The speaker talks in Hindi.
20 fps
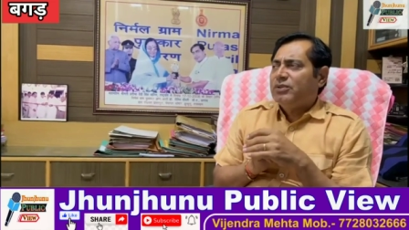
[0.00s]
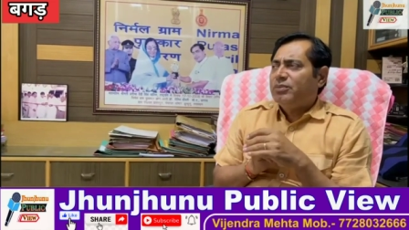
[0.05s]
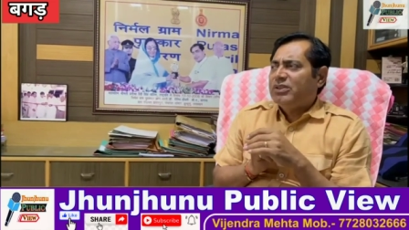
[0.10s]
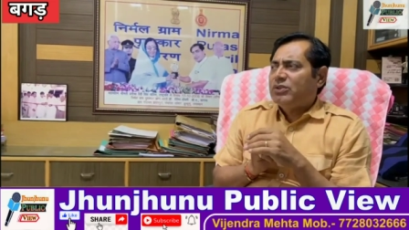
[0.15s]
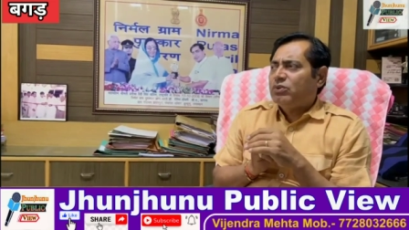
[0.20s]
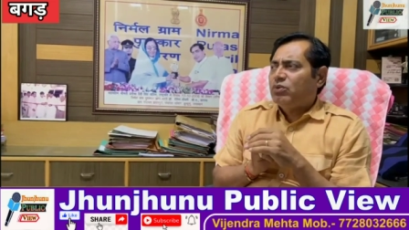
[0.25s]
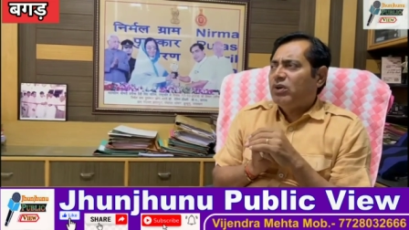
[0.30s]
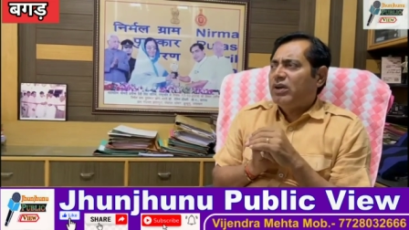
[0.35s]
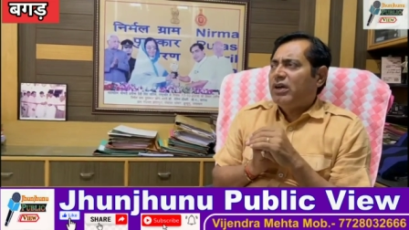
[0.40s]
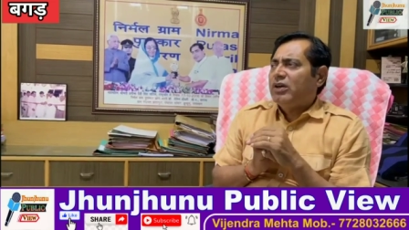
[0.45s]
मैं
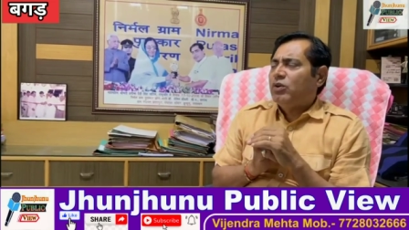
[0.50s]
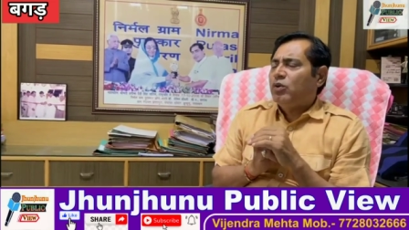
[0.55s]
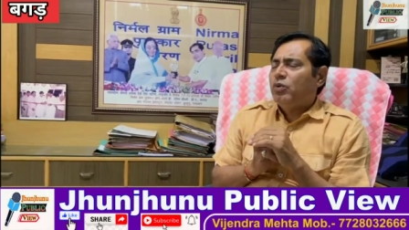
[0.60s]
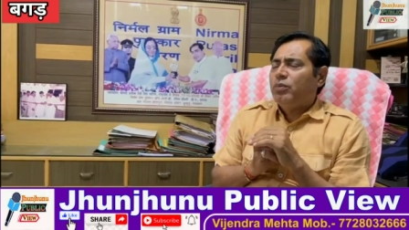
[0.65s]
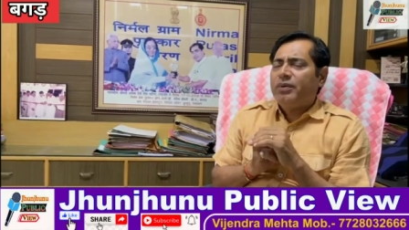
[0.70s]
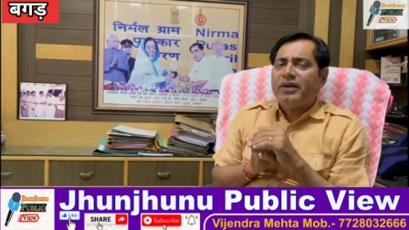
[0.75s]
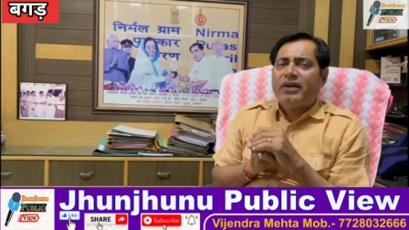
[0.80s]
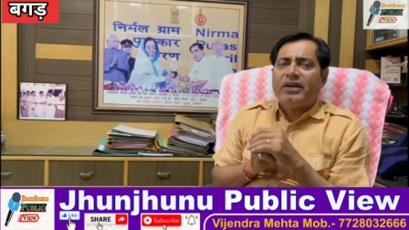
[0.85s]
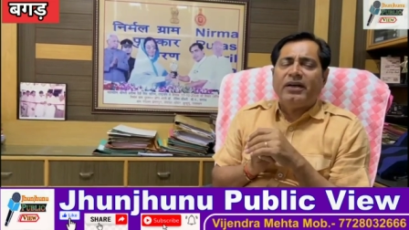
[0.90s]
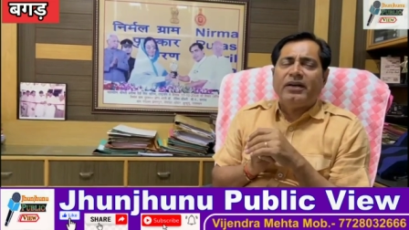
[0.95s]
स्कूल का
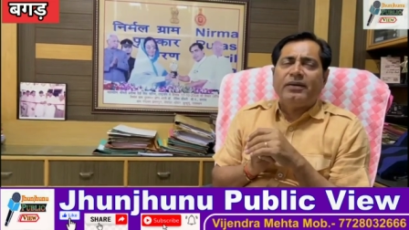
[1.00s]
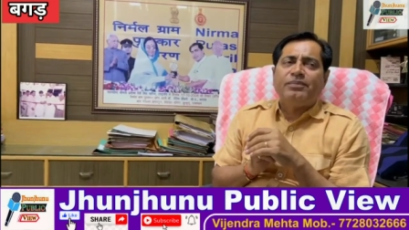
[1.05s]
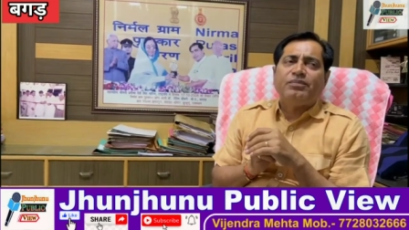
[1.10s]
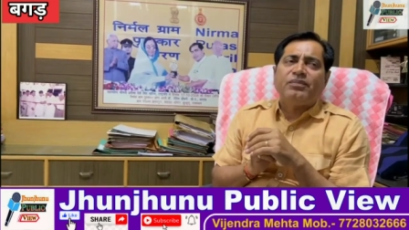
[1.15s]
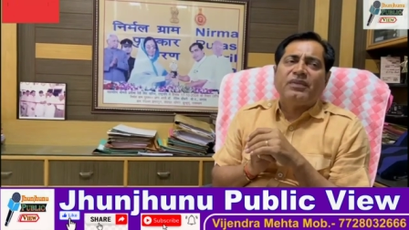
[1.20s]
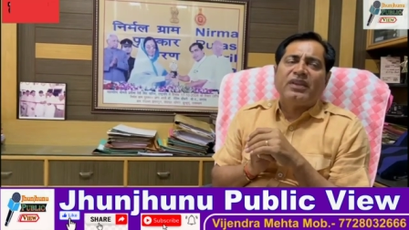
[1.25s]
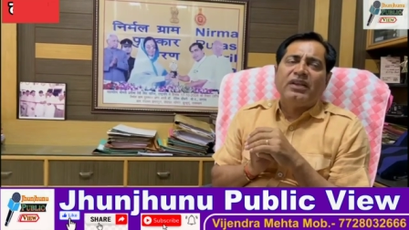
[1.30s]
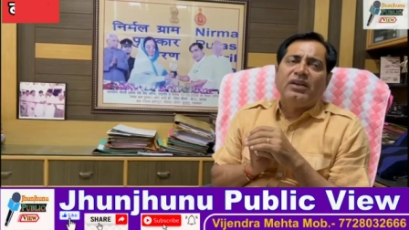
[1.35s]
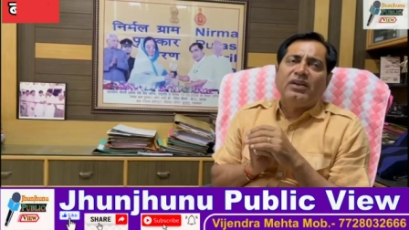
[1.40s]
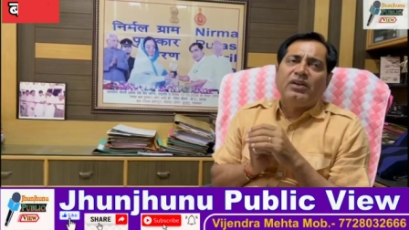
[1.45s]
टॉपर रहा
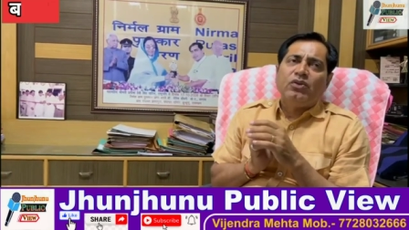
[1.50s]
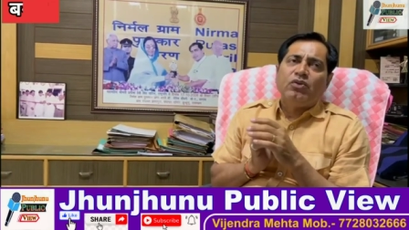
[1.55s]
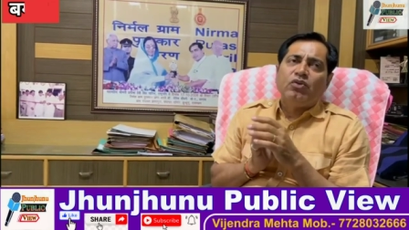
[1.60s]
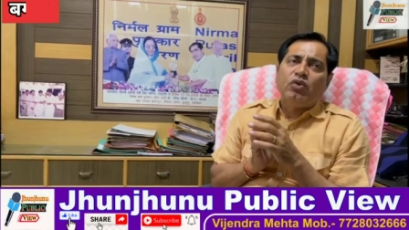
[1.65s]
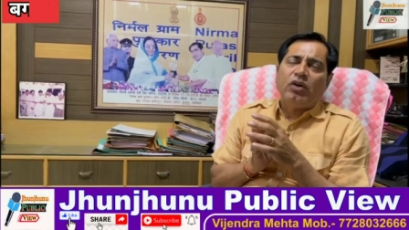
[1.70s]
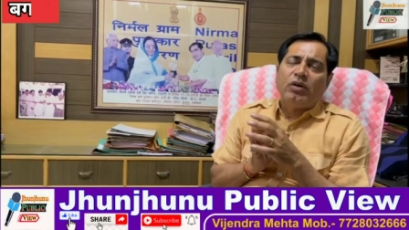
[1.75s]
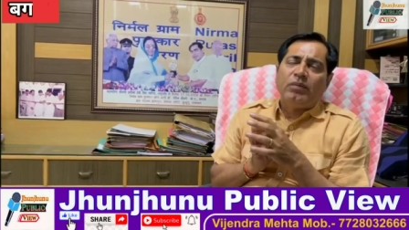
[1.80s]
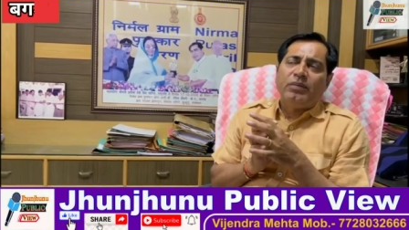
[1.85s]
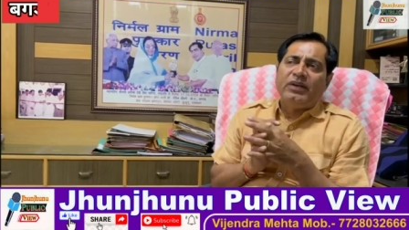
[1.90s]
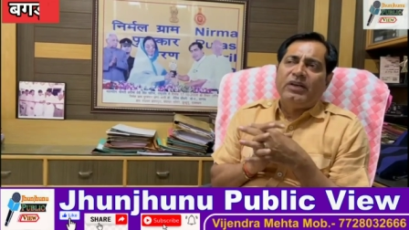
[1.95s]

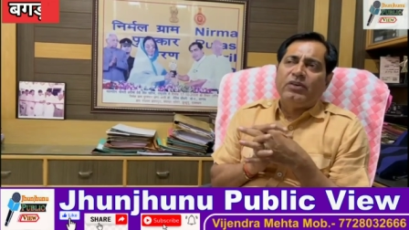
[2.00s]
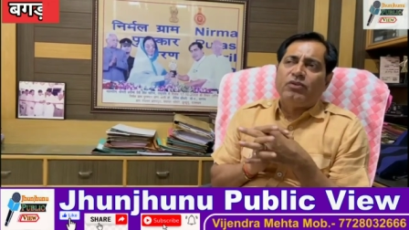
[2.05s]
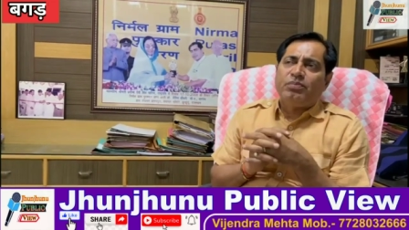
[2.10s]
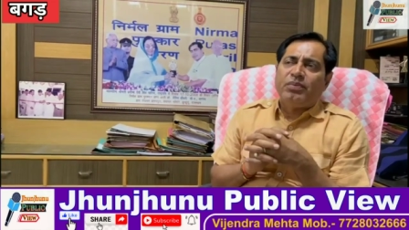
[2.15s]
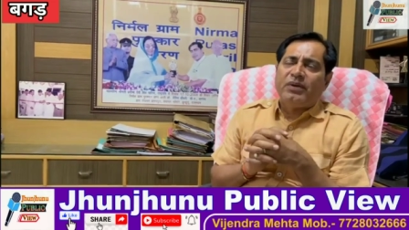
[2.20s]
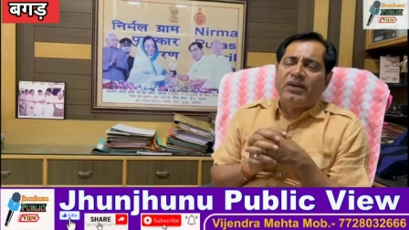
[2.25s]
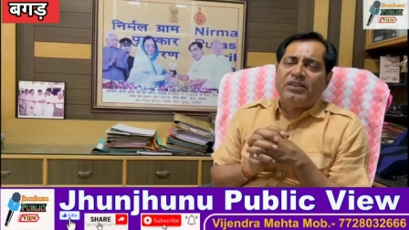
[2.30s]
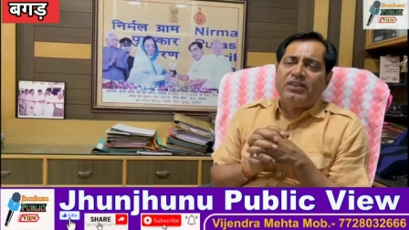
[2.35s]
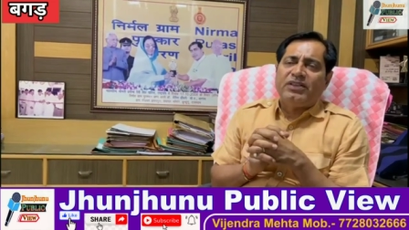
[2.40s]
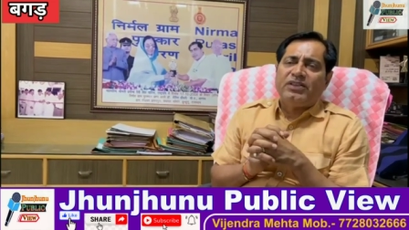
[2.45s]
तो अभिनव
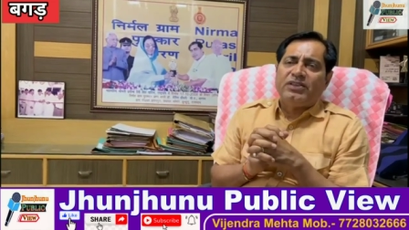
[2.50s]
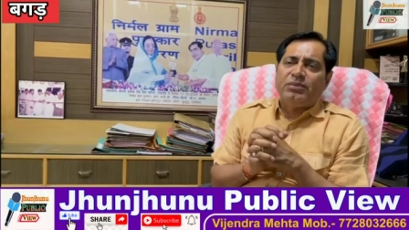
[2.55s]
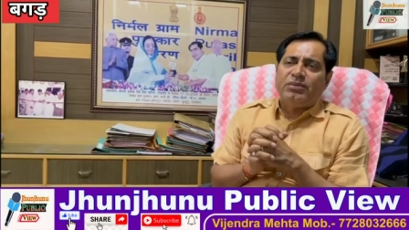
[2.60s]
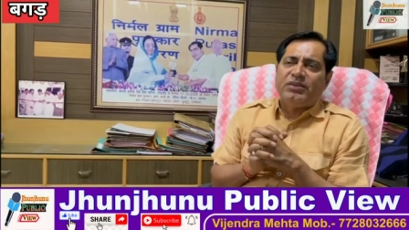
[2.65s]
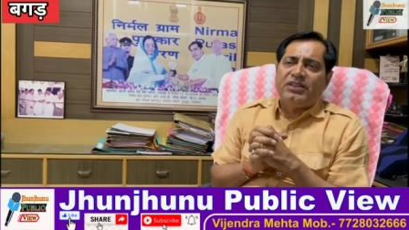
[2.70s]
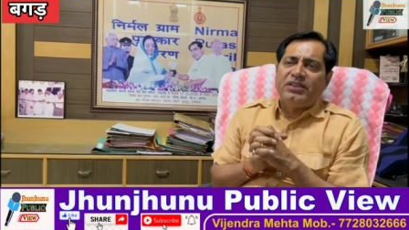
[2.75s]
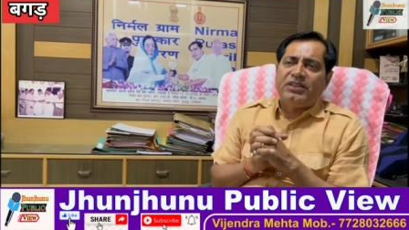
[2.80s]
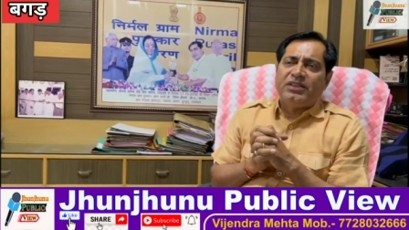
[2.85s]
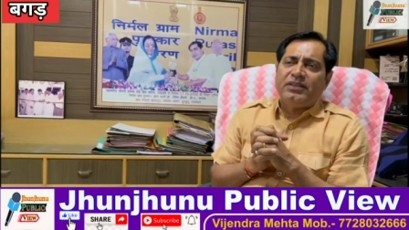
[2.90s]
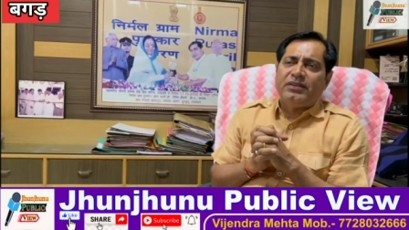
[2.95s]
प्रगति
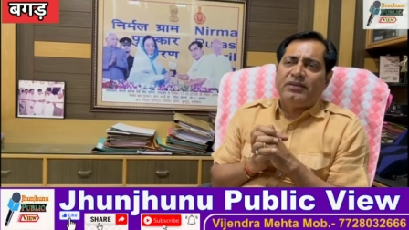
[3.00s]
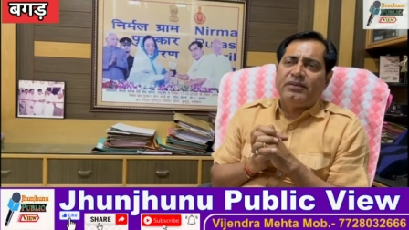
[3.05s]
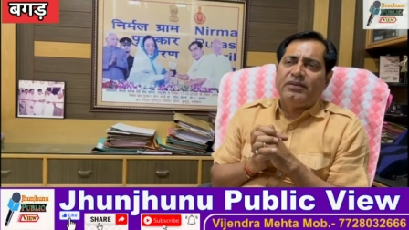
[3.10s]
समिति